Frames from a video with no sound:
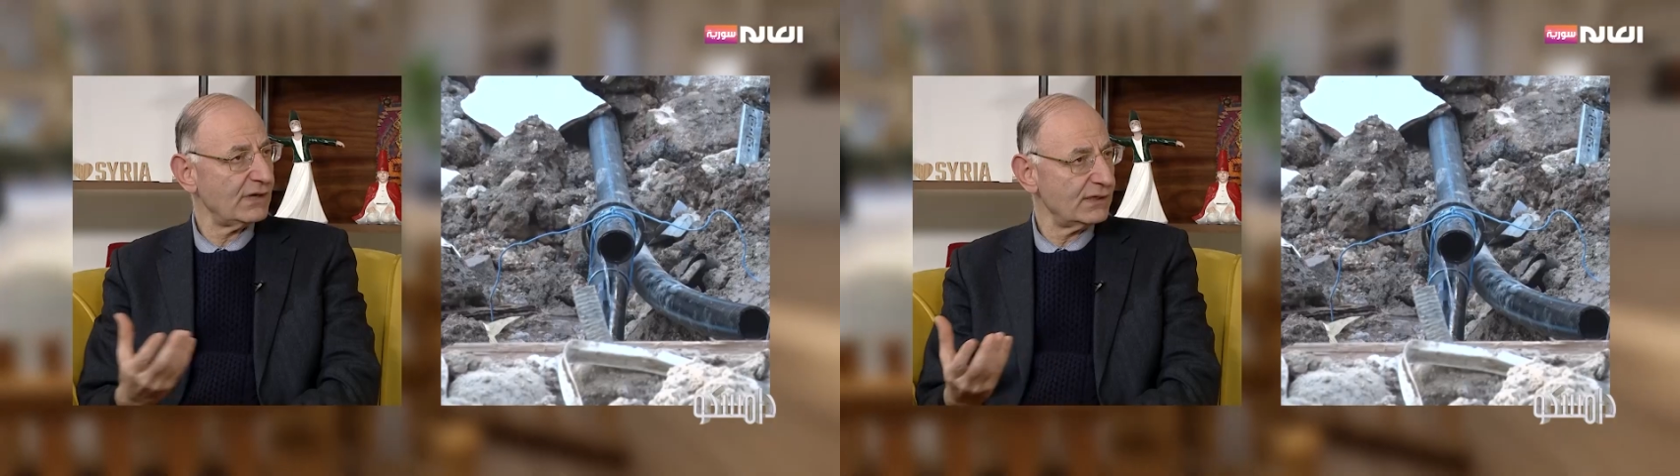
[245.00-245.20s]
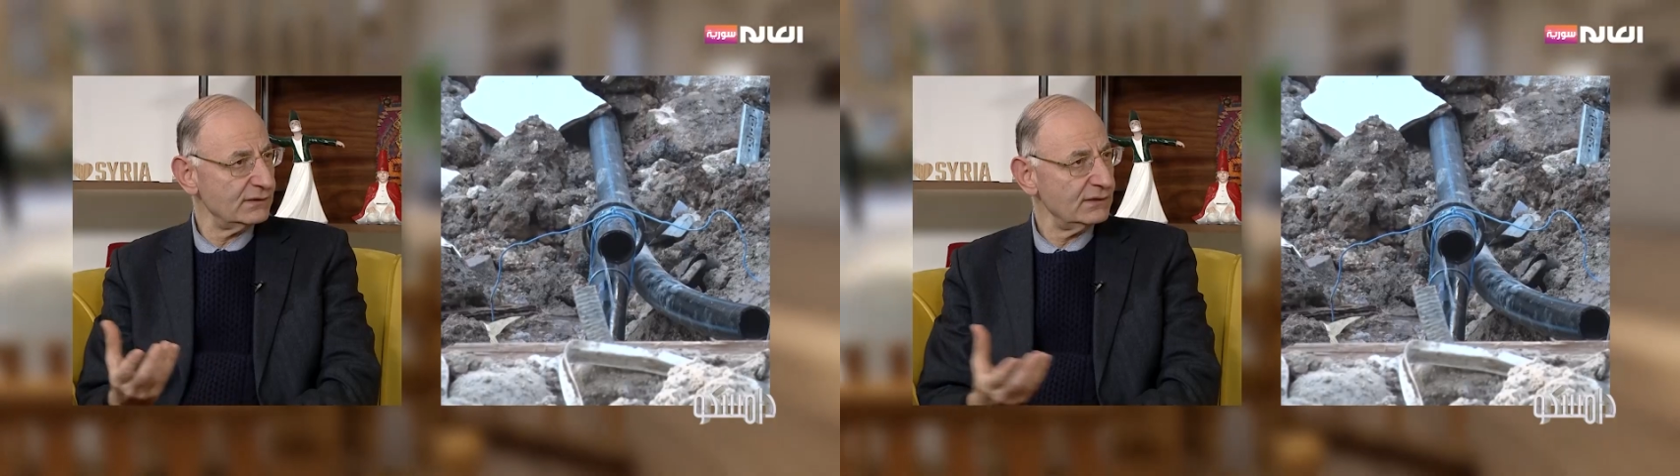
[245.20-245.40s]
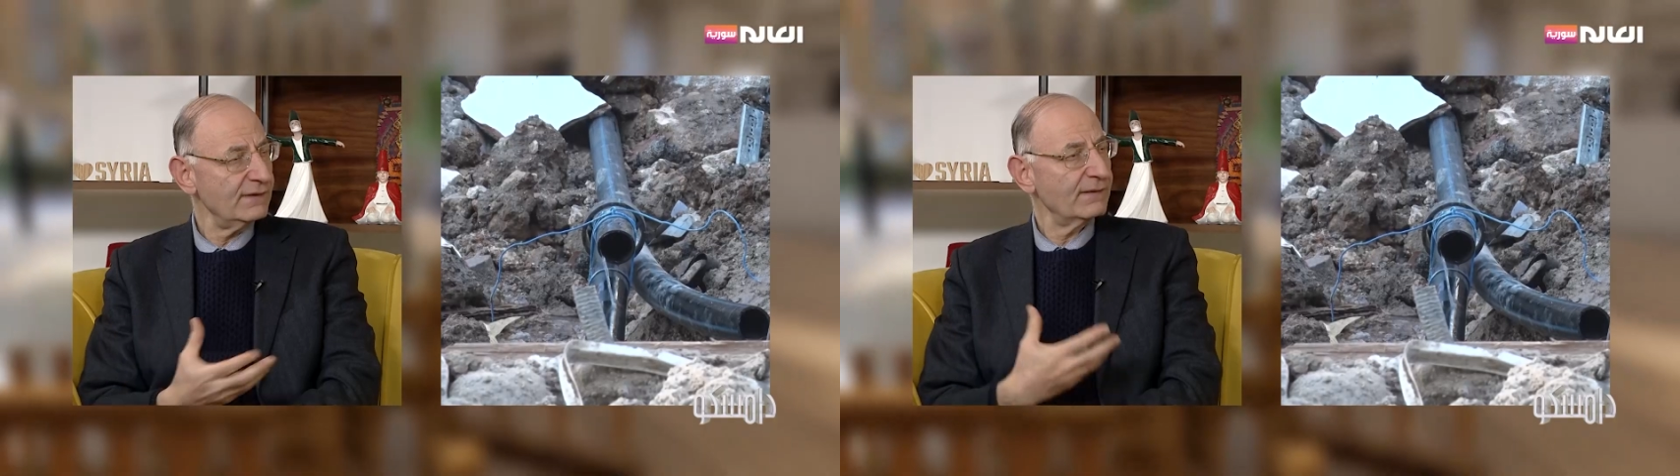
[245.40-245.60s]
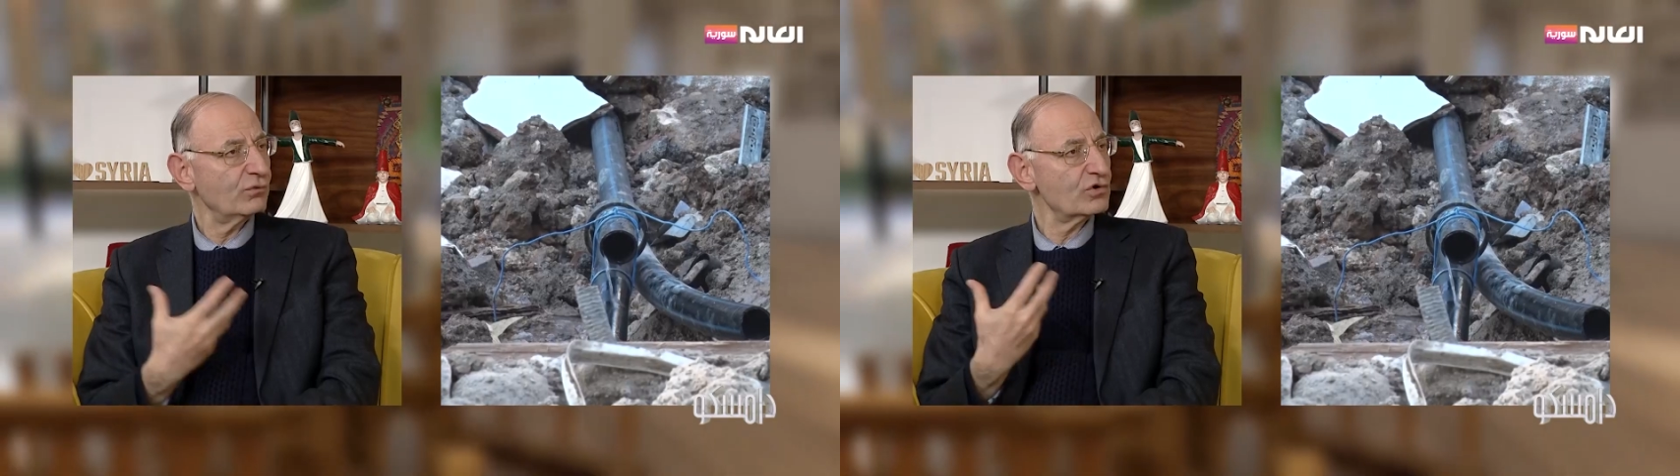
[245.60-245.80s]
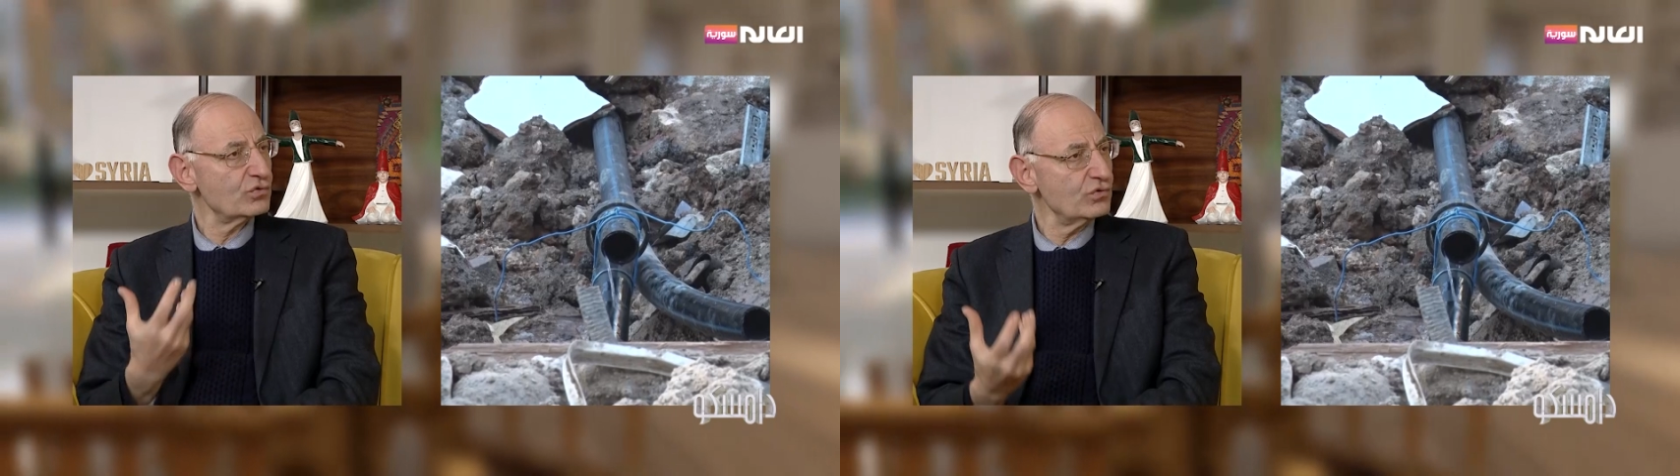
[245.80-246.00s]
عن
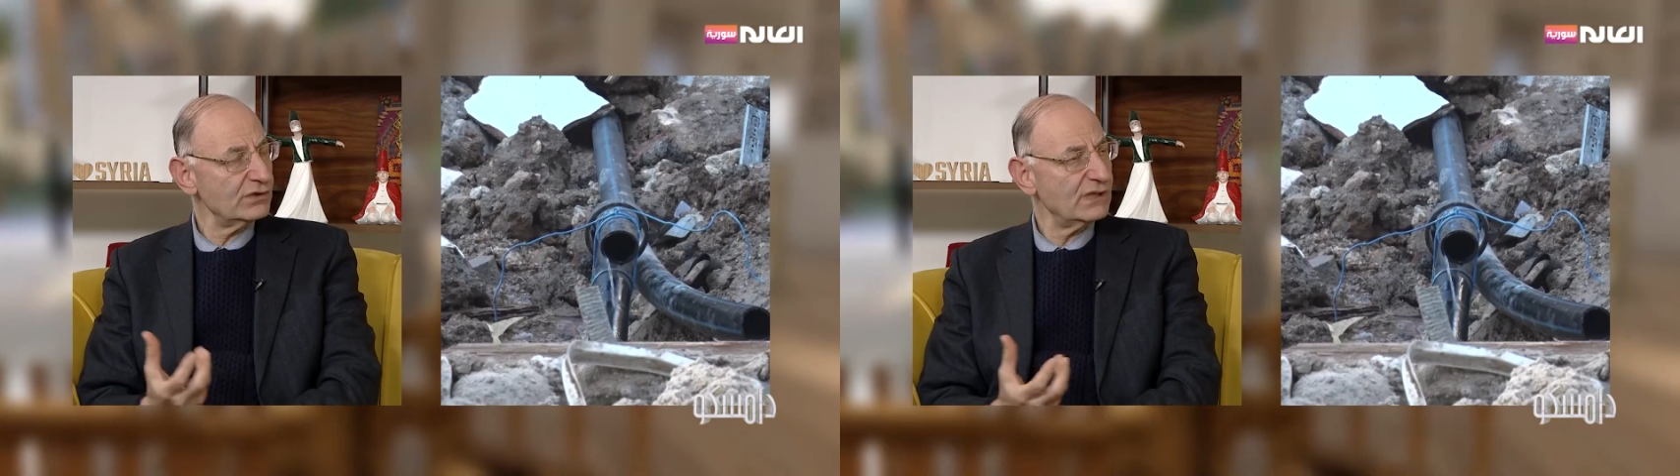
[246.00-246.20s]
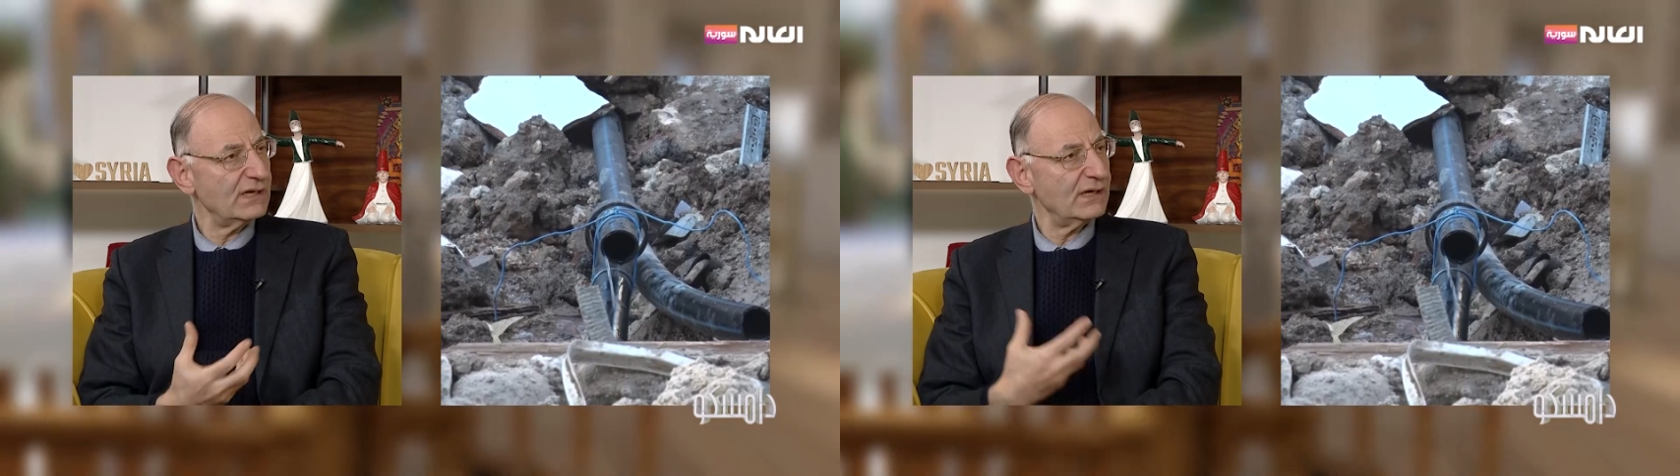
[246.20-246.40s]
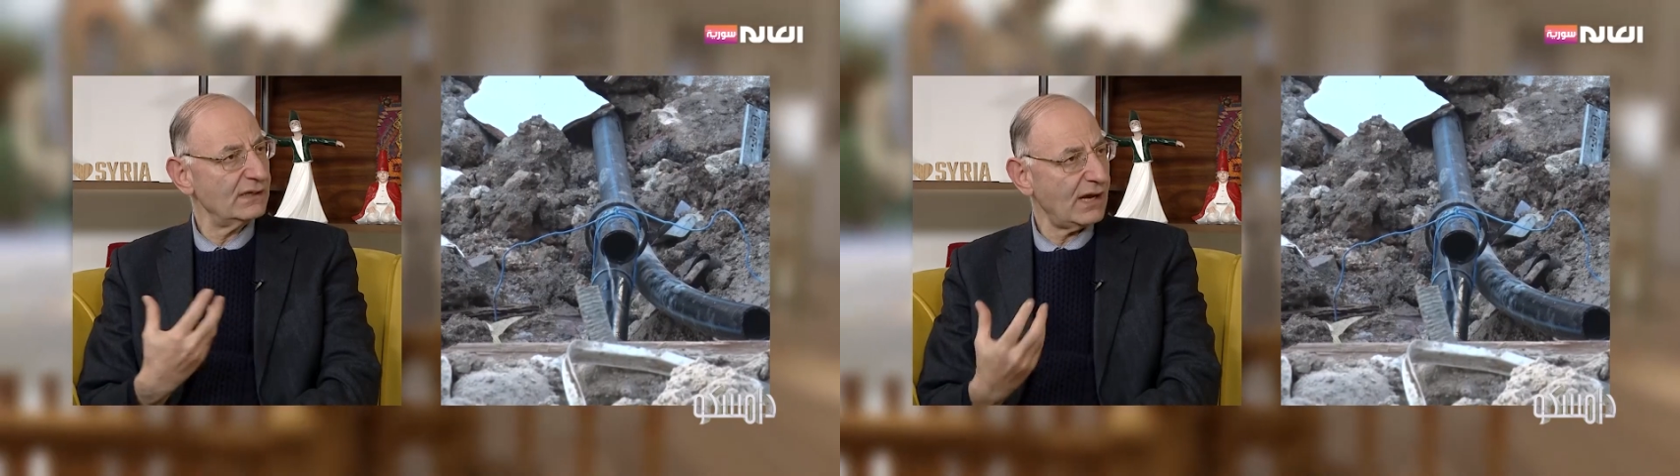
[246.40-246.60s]
ورود آه،